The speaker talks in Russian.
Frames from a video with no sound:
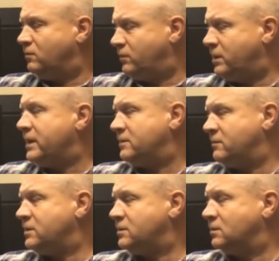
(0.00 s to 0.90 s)
Я
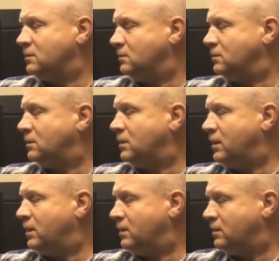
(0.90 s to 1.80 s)
известен
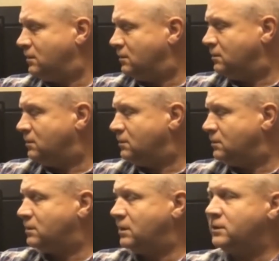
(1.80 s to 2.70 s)
для
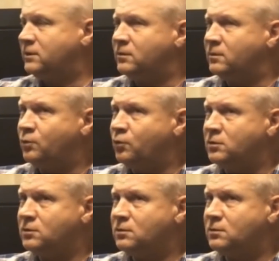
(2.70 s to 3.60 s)
следствия
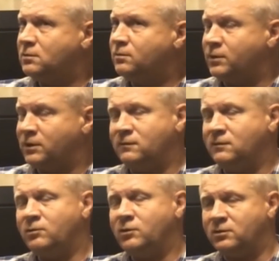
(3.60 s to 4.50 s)
под
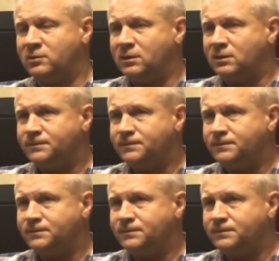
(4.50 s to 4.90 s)
позывным «Гюрза».